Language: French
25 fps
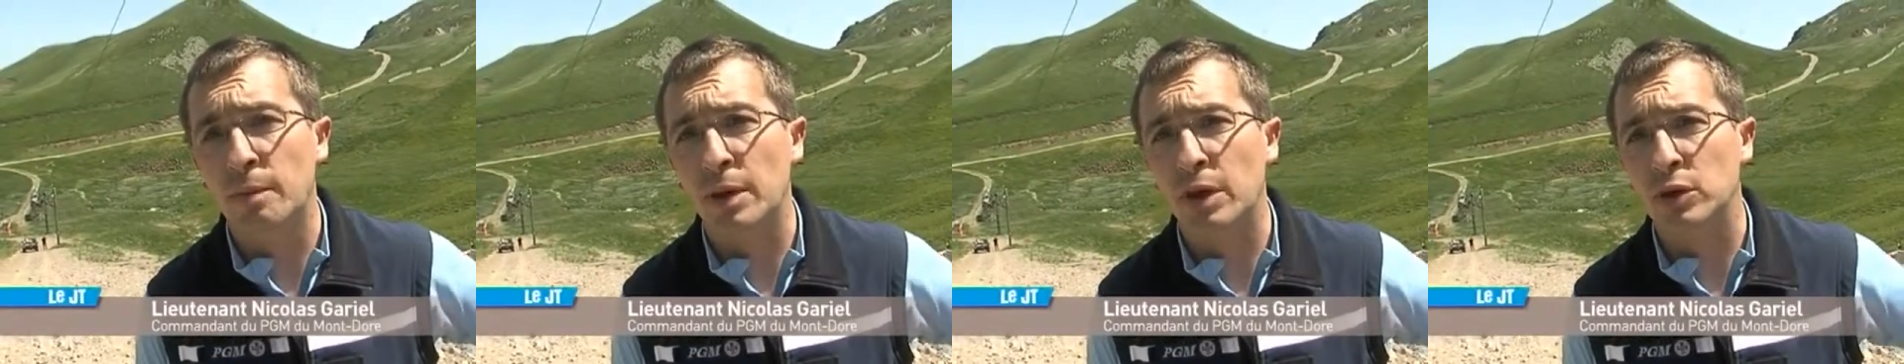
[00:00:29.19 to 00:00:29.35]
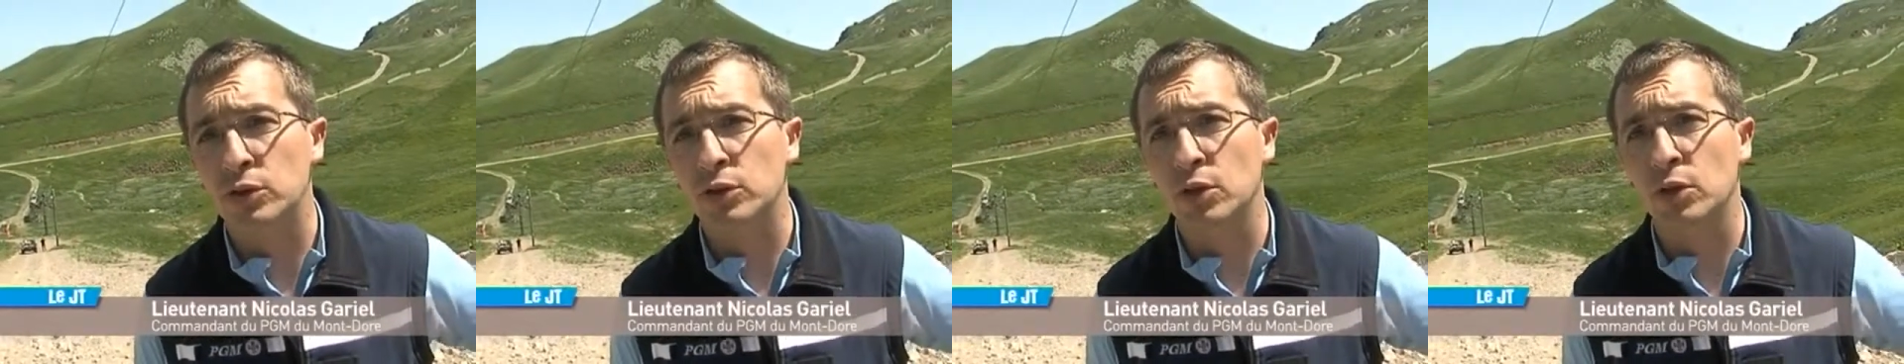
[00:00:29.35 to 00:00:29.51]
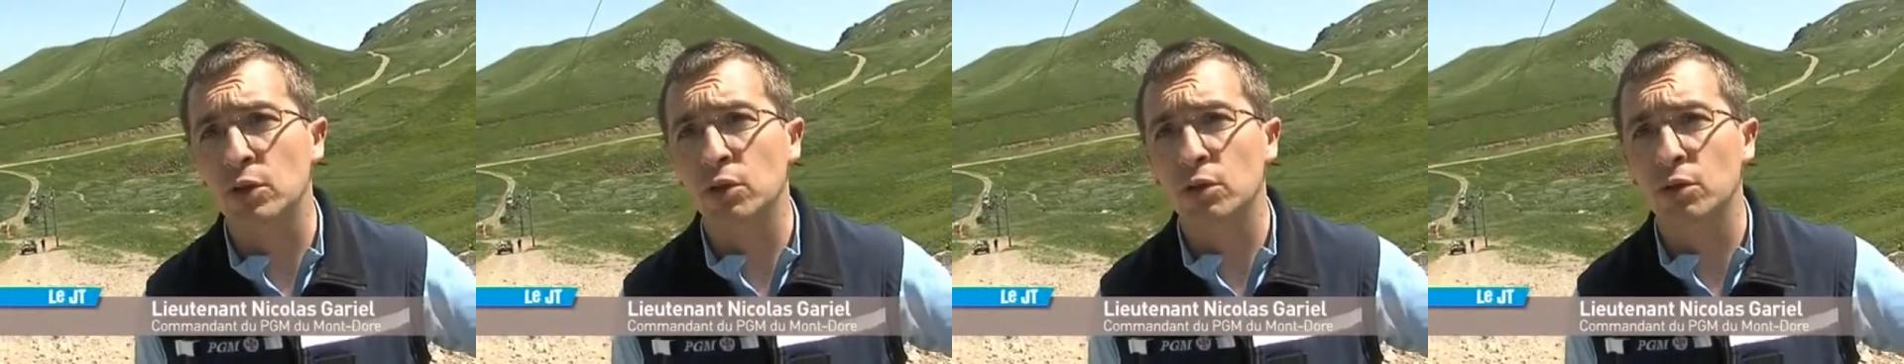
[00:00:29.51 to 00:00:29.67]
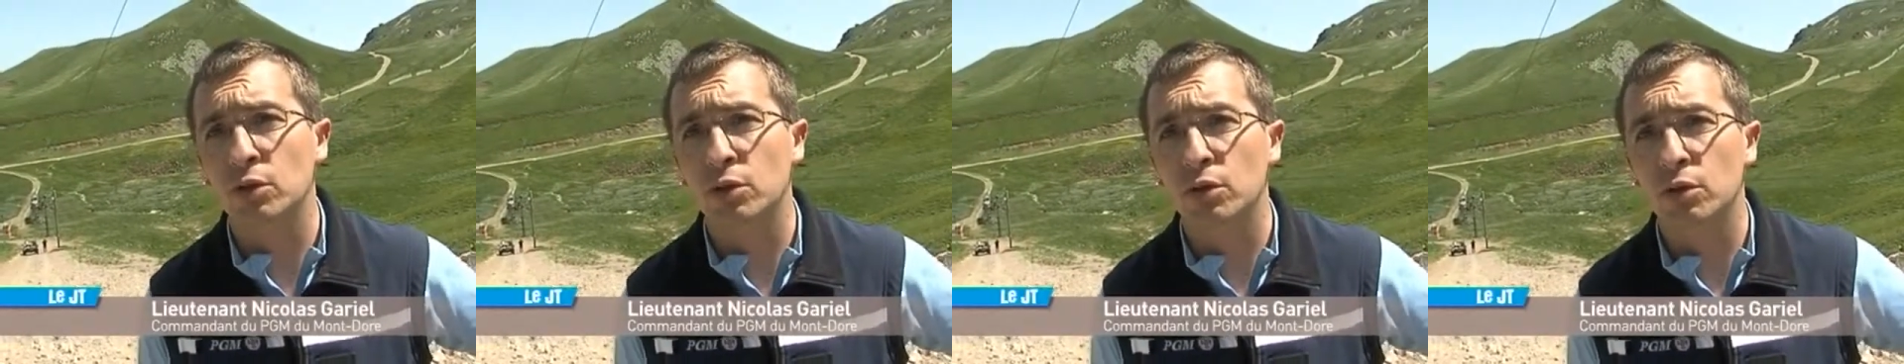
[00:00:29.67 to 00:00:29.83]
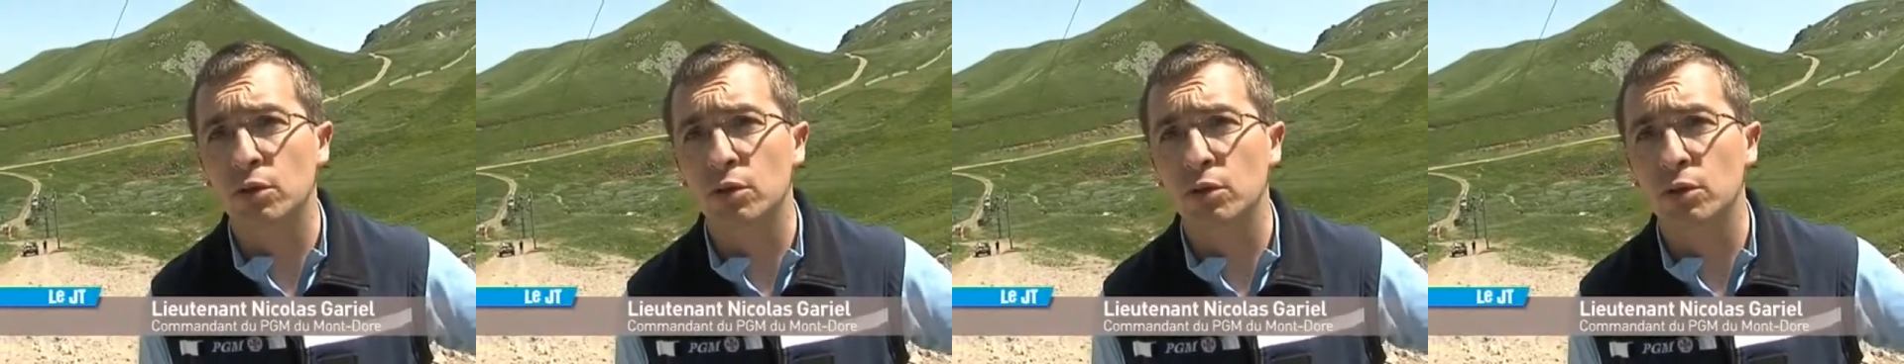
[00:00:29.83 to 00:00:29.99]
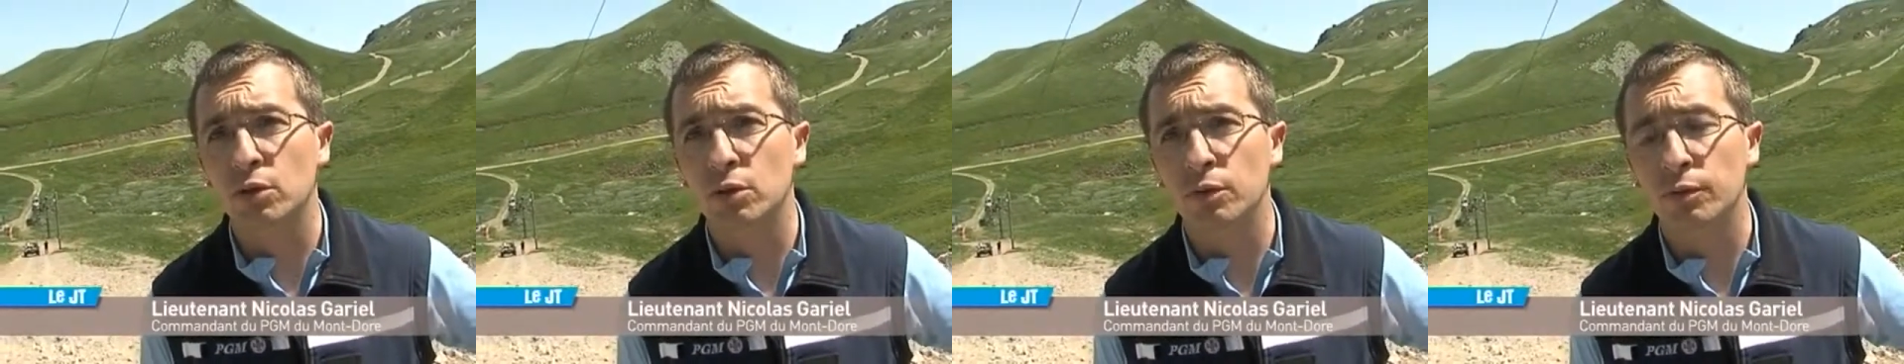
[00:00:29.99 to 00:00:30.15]
personne
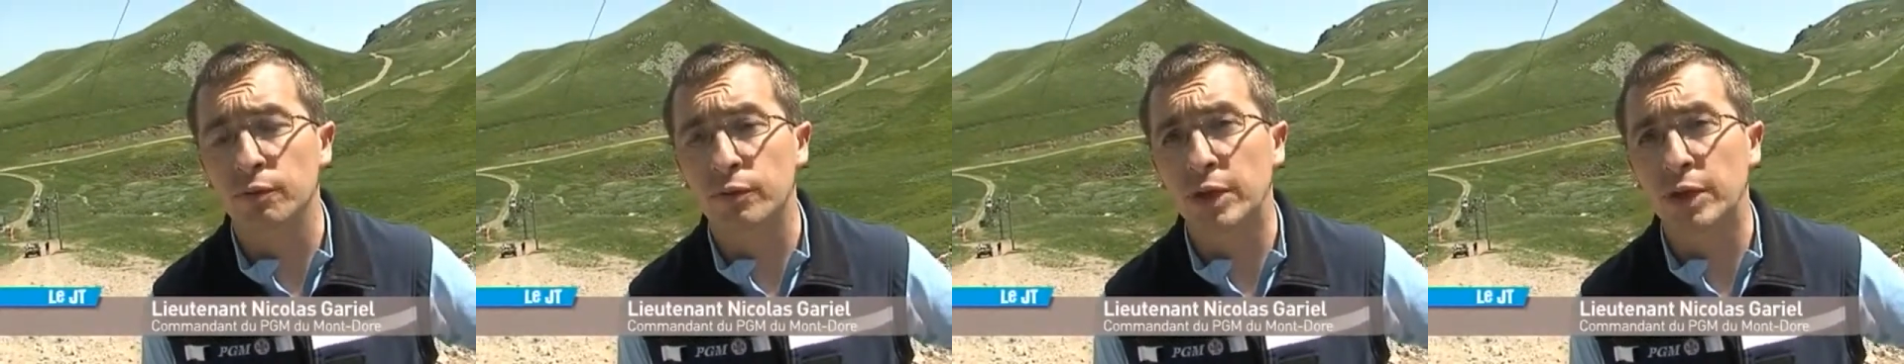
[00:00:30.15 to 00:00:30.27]
ne